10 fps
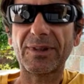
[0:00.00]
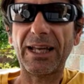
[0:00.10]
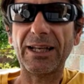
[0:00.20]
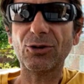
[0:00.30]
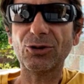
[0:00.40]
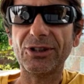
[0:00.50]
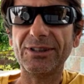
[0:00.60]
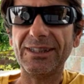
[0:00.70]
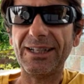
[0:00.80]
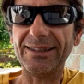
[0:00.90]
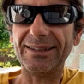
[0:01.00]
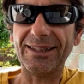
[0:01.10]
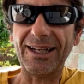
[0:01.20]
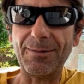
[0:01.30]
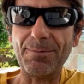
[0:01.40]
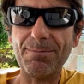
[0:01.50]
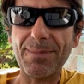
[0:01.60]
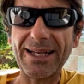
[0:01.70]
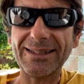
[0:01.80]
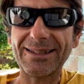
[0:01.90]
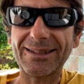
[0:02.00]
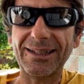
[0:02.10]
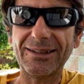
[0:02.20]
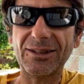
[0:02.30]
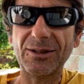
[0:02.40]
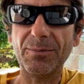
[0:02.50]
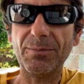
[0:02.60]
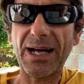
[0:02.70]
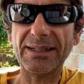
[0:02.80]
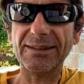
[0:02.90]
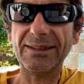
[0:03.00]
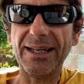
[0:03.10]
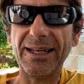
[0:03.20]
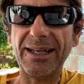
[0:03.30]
Eccoci in diretta, Mindset Monday